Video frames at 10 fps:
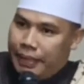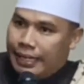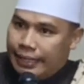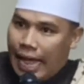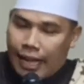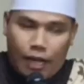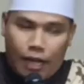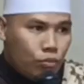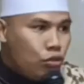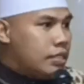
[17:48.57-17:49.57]
pindah ke
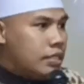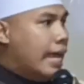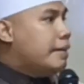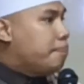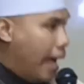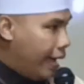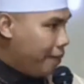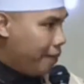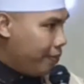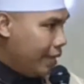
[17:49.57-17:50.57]
Muzdalifah
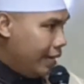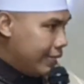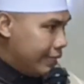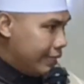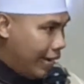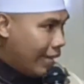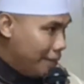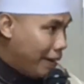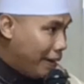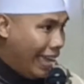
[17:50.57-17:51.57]
ini saya singkat
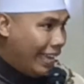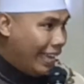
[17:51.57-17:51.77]
nih Pak ya